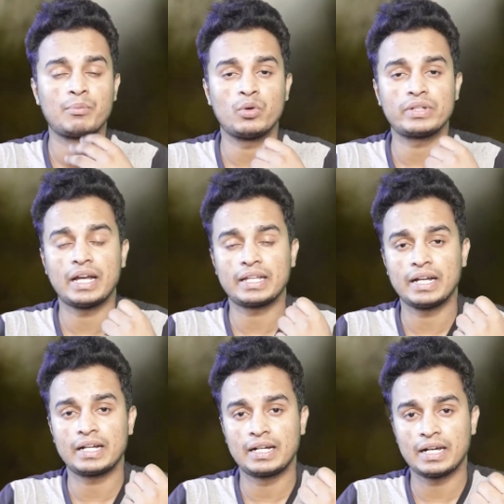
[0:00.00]
आपको क्या
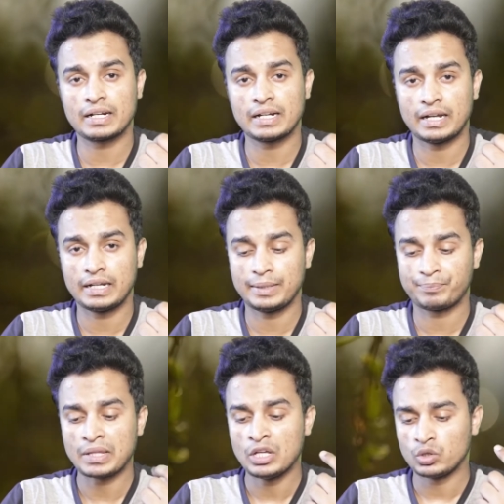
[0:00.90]
क्या करना है
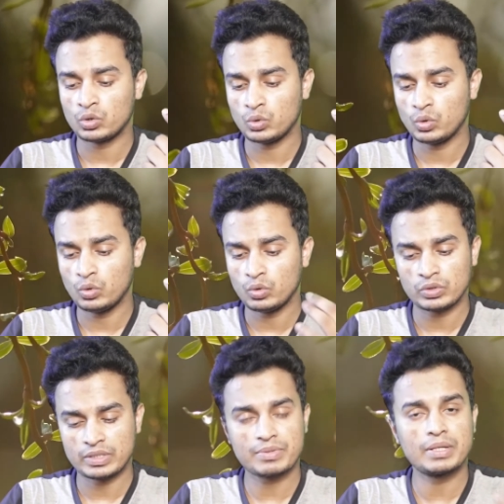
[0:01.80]
तो
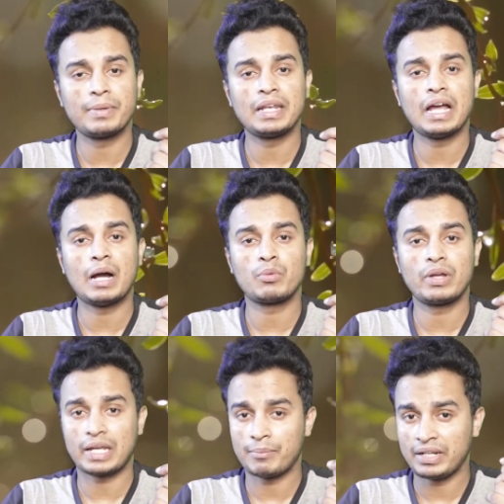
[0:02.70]
सबसे पहले आपको
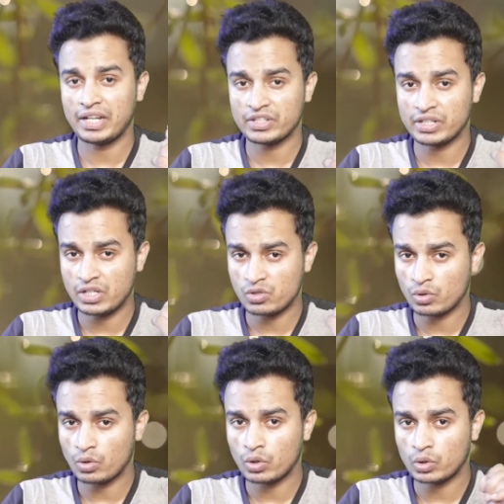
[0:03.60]
एक एप्लीकेशन की
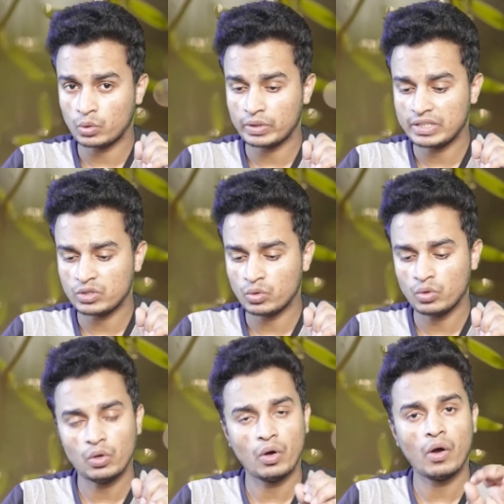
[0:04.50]
ज़रूरत होगी जो
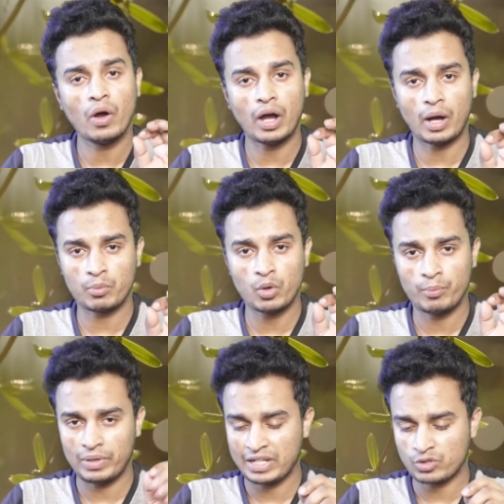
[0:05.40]
आपको
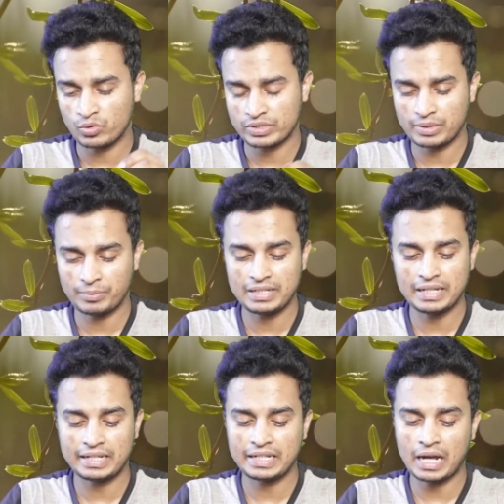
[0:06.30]
प्ले स्टोर से मिल
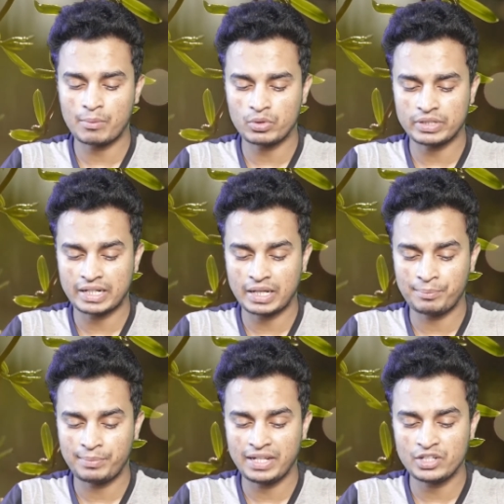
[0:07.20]
जाएगी आपको जाना है
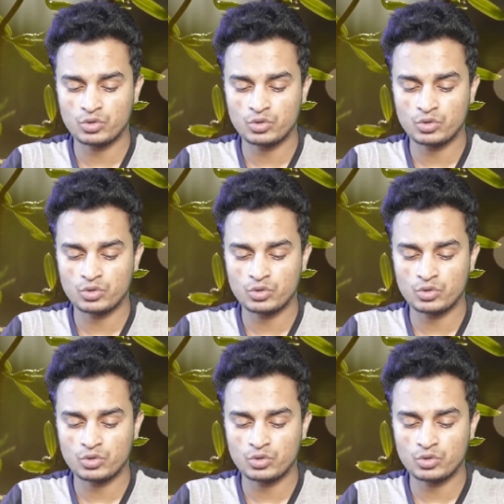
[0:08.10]
प्ले